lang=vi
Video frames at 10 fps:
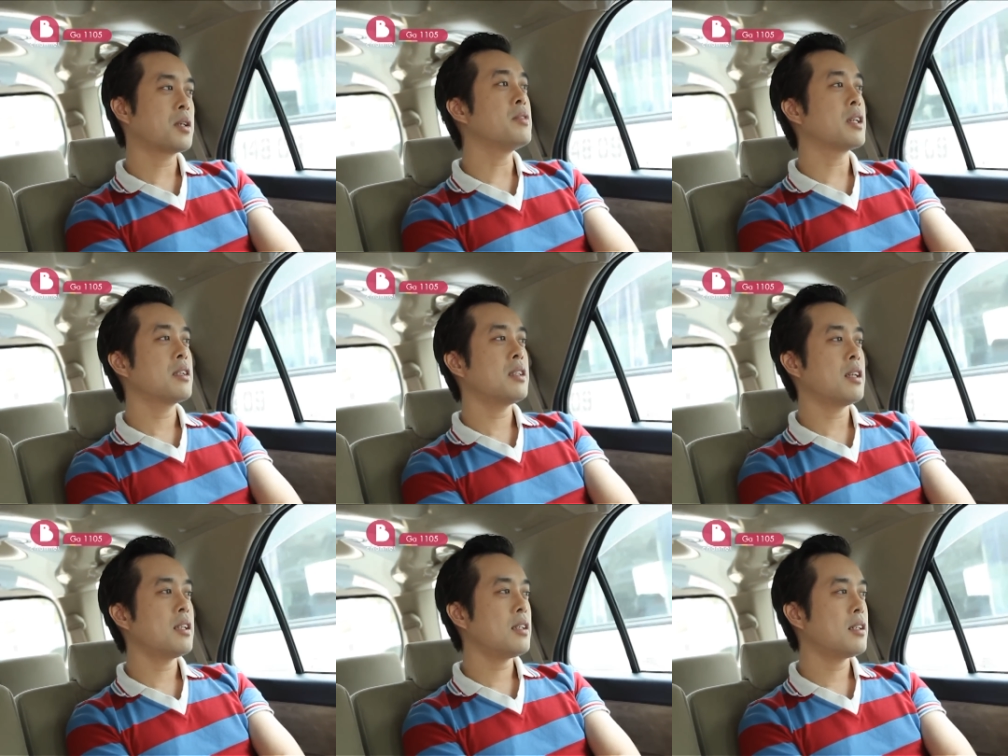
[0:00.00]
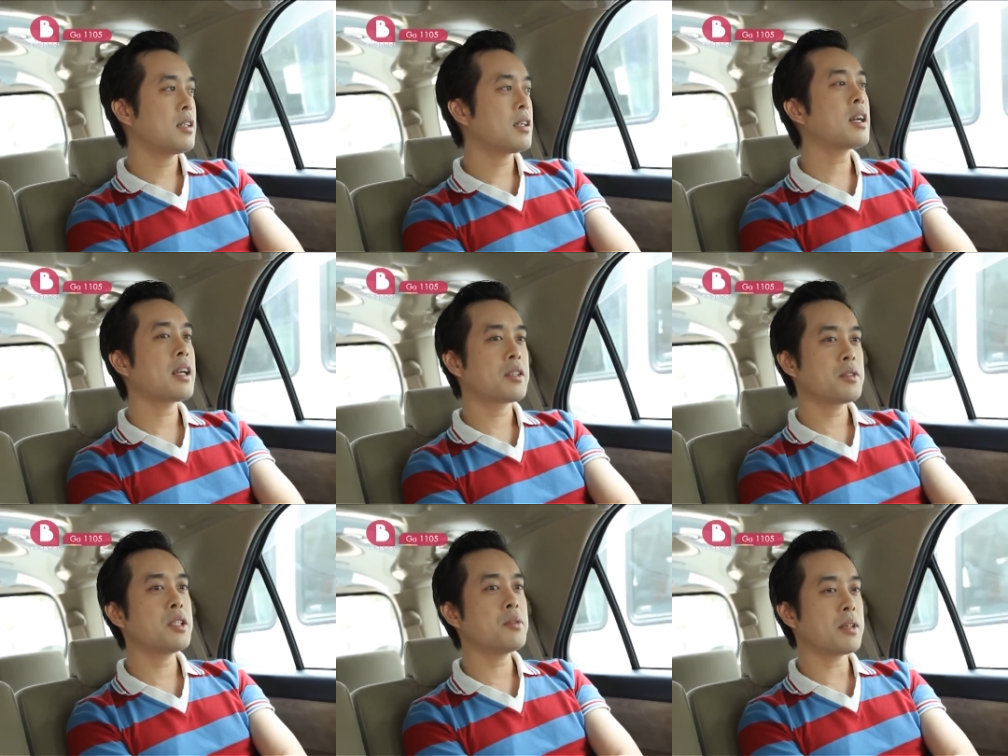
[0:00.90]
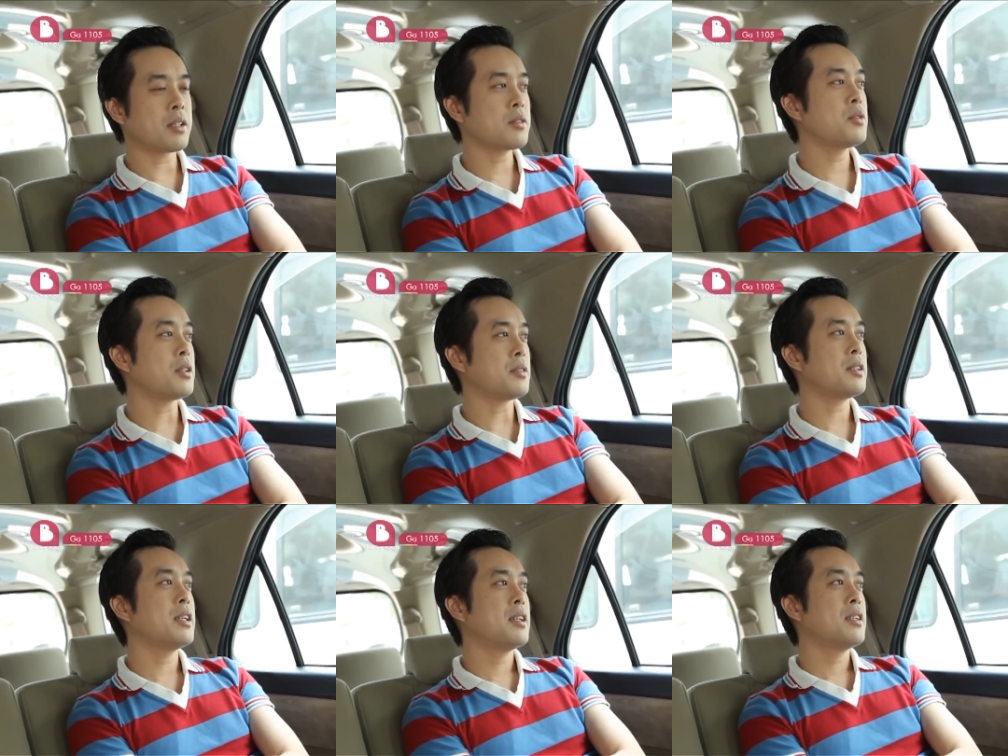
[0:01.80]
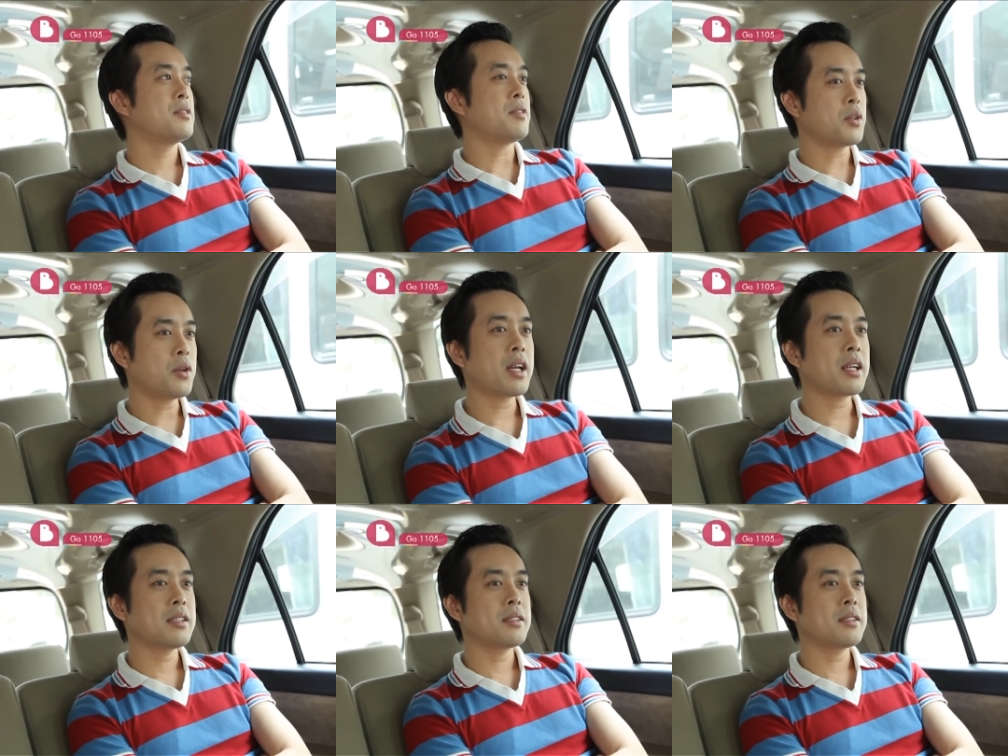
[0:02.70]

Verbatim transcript: công việc có thể nó hơi khó khăn xíu mà cũng là phải cố